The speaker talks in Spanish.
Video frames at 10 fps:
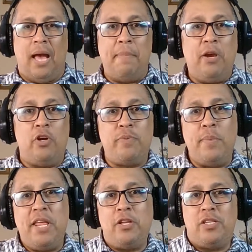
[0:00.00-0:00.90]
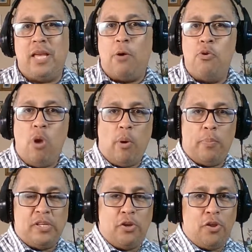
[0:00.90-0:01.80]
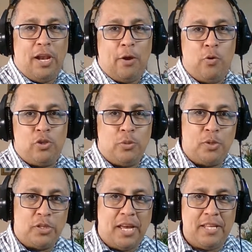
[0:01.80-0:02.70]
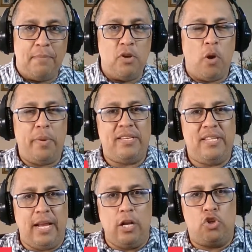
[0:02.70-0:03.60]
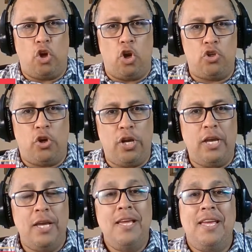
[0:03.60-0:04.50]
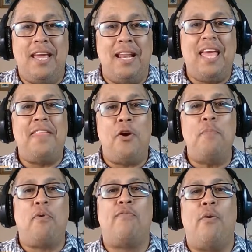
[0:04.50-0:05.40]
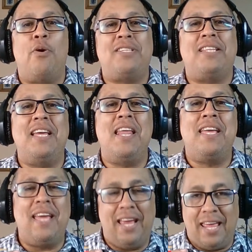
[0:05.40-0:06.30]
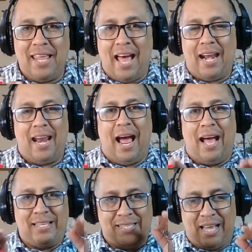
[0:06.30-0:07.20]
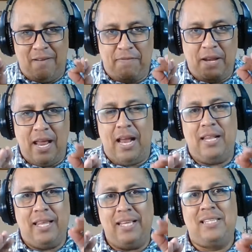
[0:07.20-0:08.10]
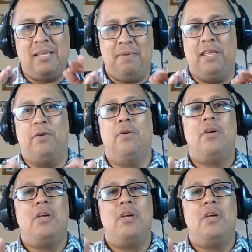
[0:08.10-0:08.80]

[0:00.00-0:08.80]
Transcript: Amigos, bienvenidos a un nuevo episodio de la Custom Society. Mi nombre es el Solo Soy y el día de hoy, por favor, se tienen que quedar hasta el final de este video.